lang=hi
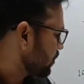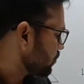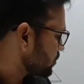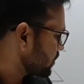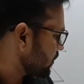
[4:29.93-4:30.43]

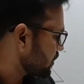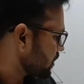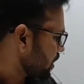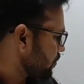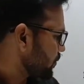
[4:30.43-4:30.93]
उसके बाद
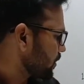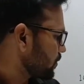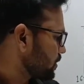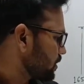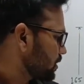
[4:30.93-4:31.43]
ताप
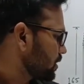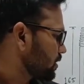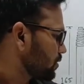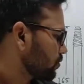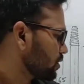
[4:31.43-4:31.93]
परिवर्तन के
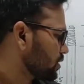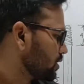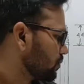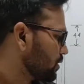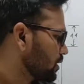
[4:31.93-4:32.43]
लिए रोध
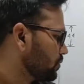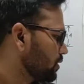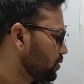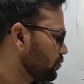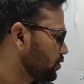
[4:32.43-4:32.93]
क्षम मतलब
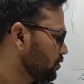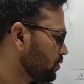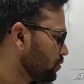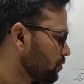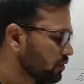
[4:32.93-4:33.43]
इम्यून
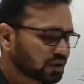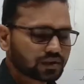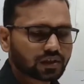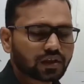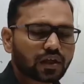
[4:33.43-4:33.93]
होना
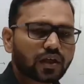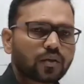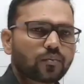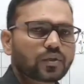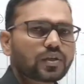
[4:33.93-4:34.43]
चाहिए
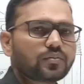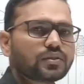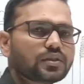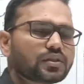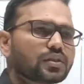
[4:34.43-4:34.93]
मतलब
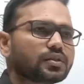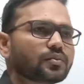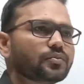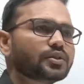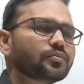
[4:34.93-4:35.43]
इसके जो
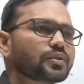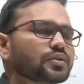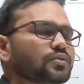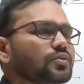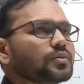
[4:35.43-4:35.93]
विषम
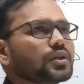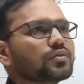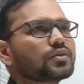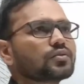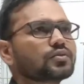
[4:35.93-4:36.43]
परिस्थितियों में क्या
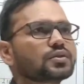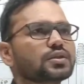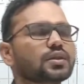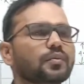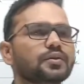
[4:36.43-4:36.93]
होता है तो
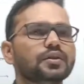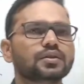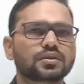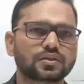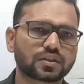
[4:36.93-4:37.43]
जैसे
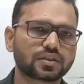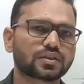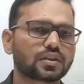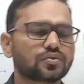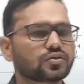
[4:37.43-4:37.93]
अभी सर्दी चल
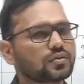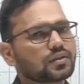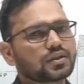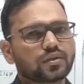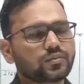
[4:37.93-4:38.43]
रही है उसके
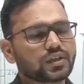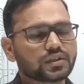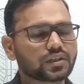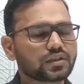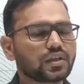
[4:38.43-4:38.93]
बाद गर्मी आ
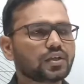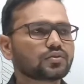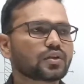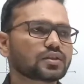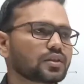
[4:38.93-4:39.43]
जाएगी
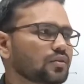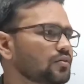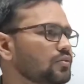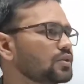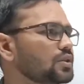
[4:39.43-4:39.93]
तो ऐसा ना
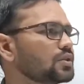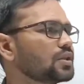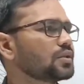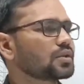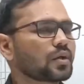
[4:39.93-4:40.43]
हो कि
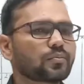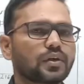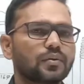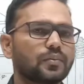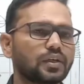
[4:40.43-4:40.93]
इसके ताप
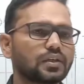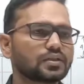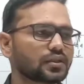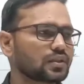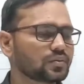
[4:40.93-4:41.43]
बढ़ने
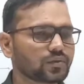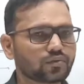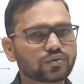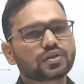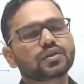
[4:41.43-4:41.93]
से इसमें
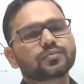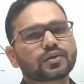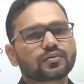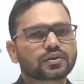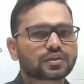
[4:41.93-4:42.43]
खुद के
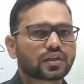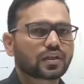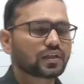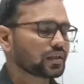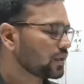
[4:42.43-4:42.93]
परिवर्तन
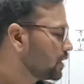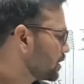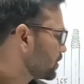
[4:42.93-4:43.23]
आने लगे